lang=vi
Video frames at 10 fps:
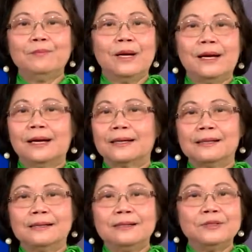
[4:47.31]
à,
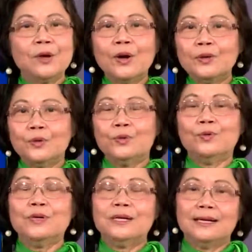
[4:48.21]
cho dù
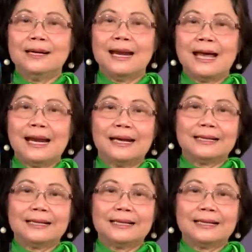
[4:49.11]
là